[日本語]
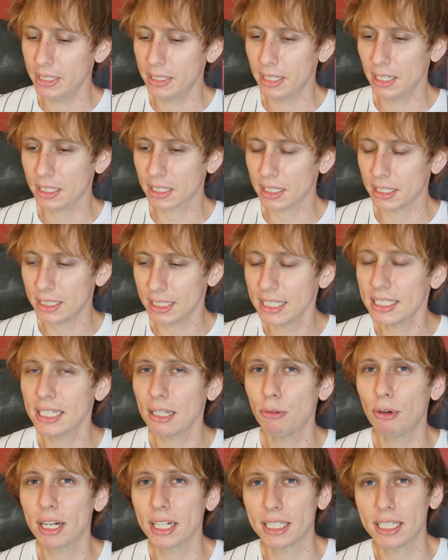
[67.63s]
だから全
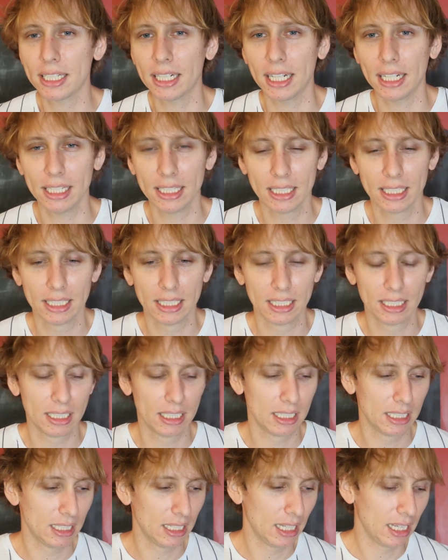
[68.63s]
然割れてない。
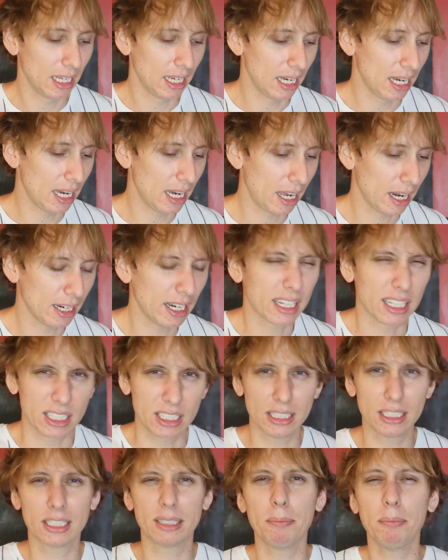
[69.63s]
あなんか
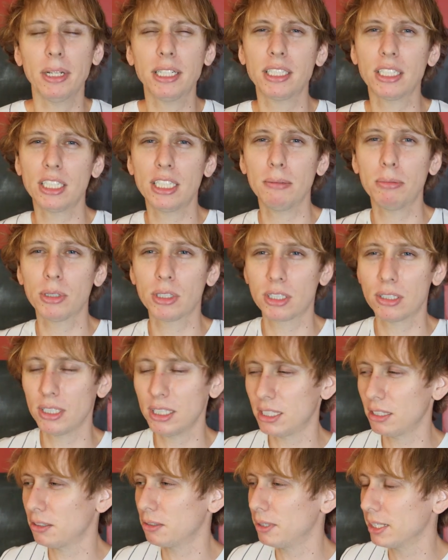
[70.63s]
めっちゃ脂肪つ
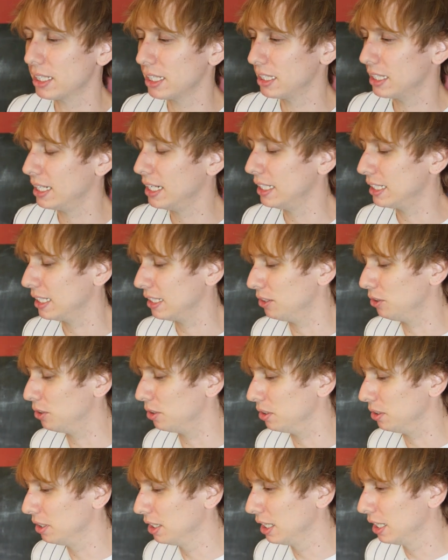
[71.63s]
いてるわけじゃないけ
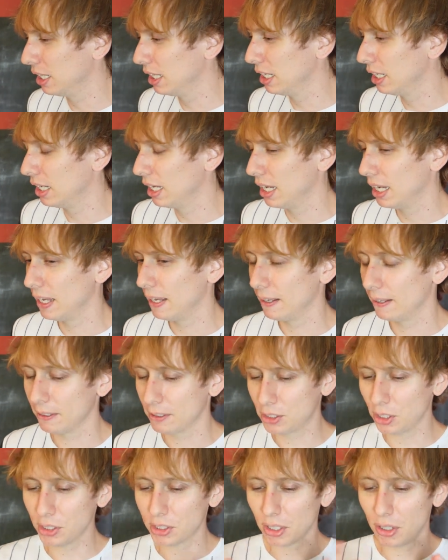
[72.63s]
ど、
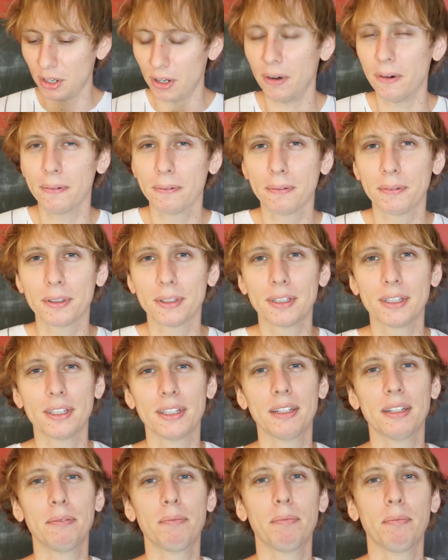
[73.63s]
ちょっと
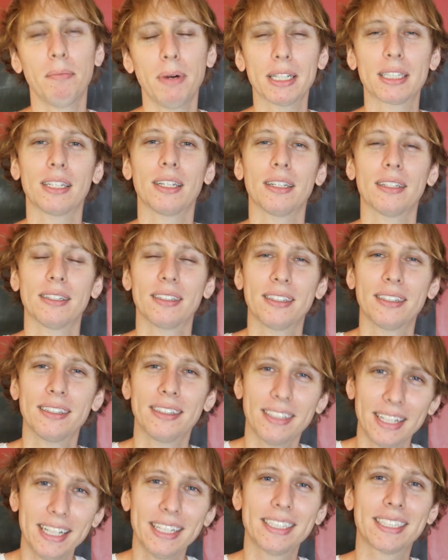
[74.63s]
また
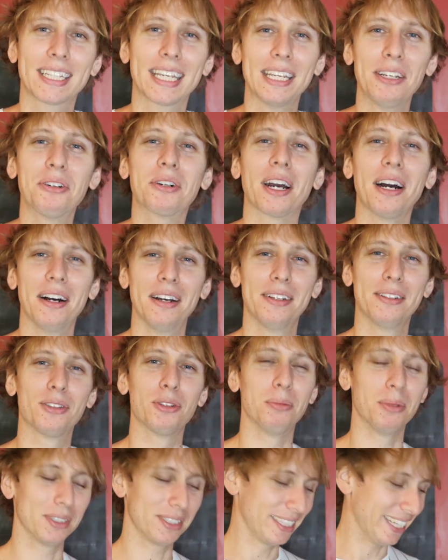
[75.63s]
ね、つけようか
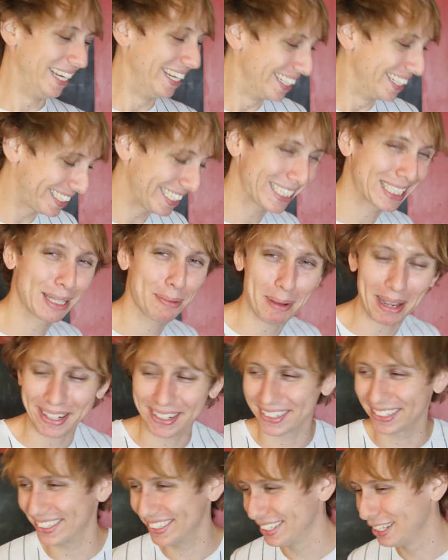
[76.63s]
と思った、
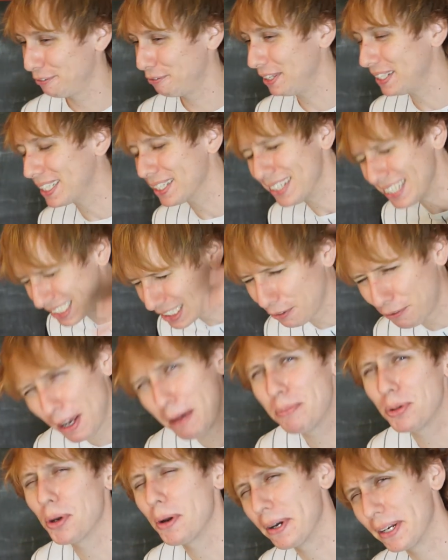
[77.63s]
シックスパック。
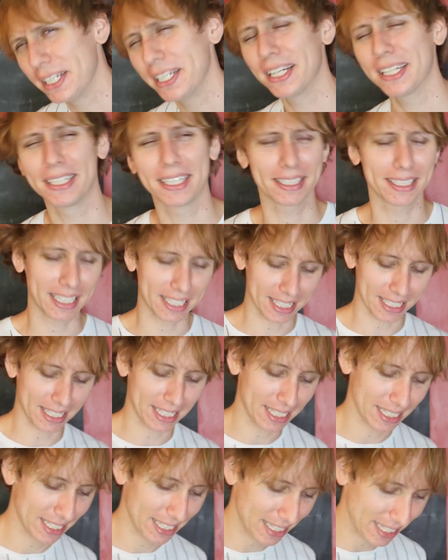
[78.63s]
フィットネスフェビュアリーだったか
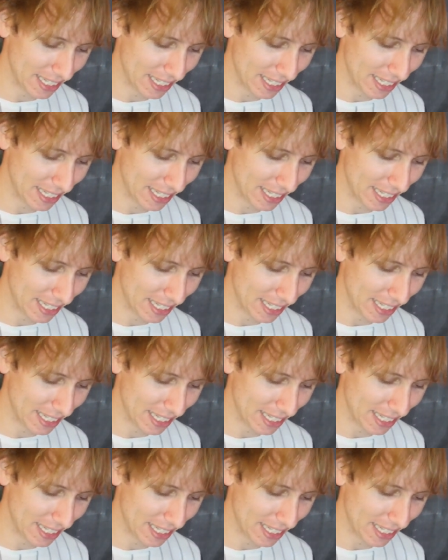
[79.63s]
ら。